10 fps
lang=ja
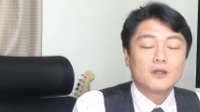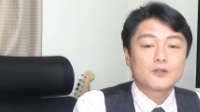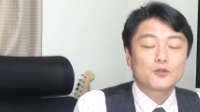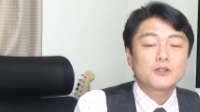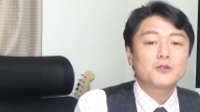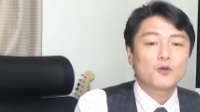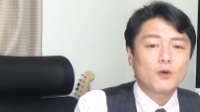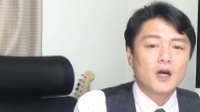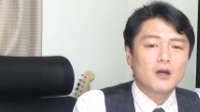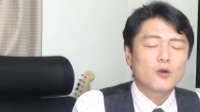そしてそこ
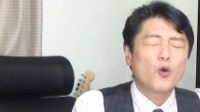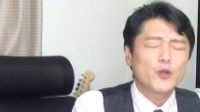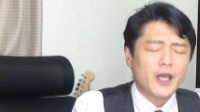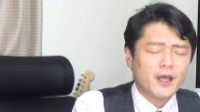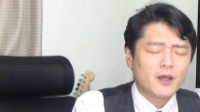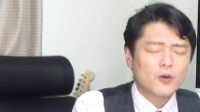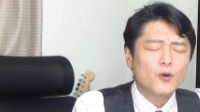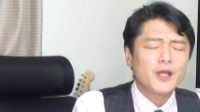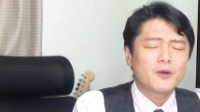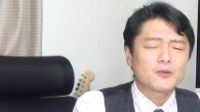はコネコネ